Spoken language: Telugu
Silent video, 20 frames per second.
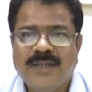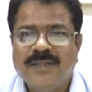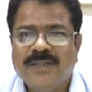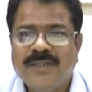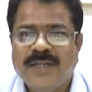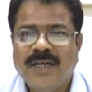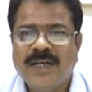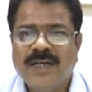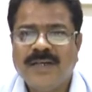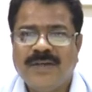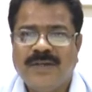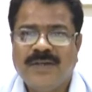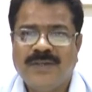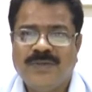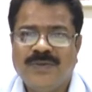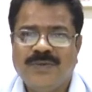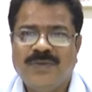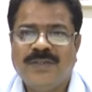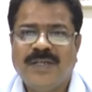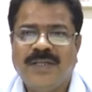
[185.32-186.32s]
సరైనటువంటి
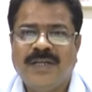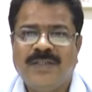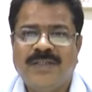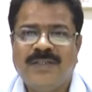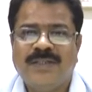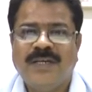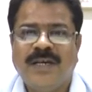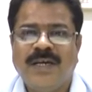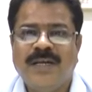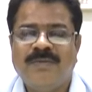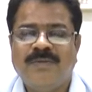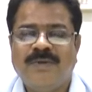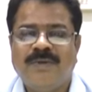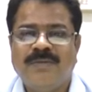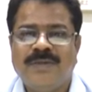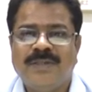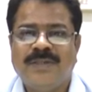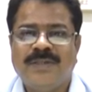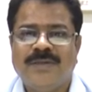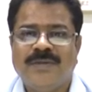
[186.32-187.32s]
సూచనలు ఇచ్చి ఆ
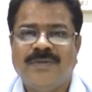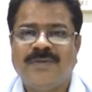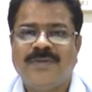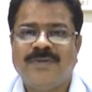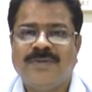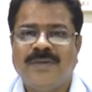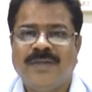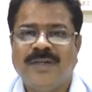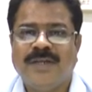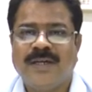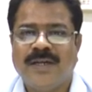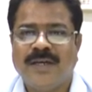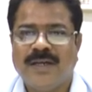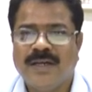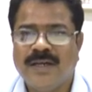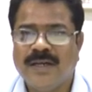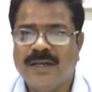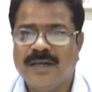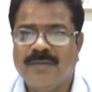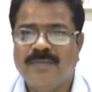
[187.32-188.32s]
ఇన్ఫర్మేషన్ తొందరగా
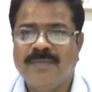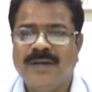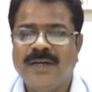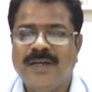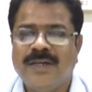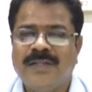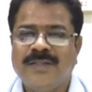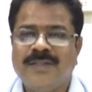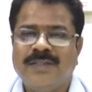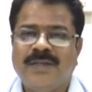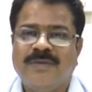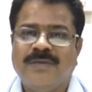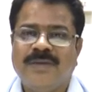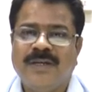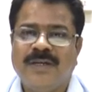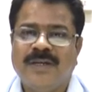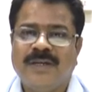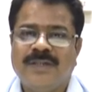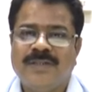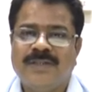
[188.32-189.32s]
ఇమ్మీడియట్ ఇచ్చే
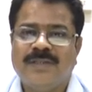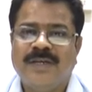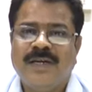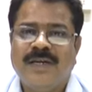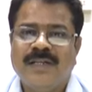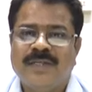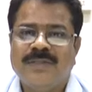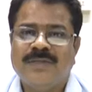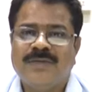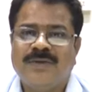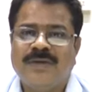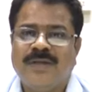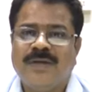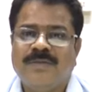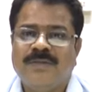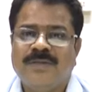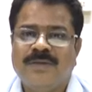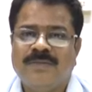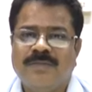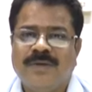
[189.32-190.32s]
విధంగా చర్యలు
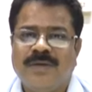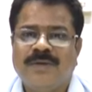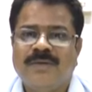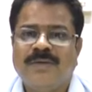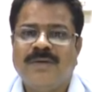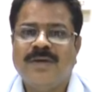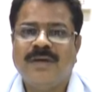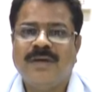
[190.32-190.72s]
తీసుకుంటామని చెప్పారు